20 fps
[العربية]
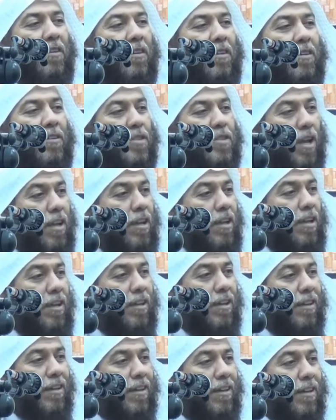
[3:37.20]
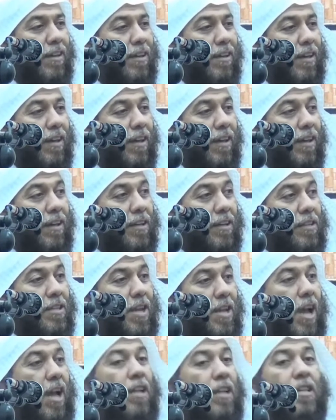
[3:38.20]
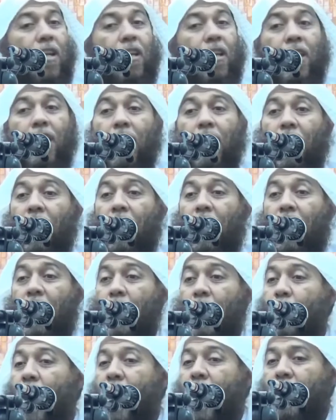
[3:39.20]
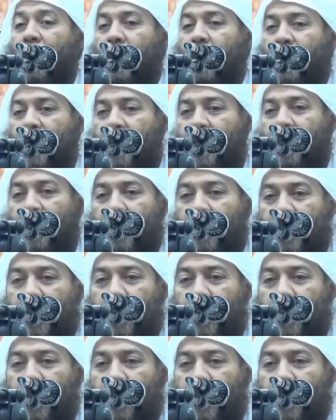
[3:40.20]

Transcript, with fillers: صحيح جعلتني إيماني يزيد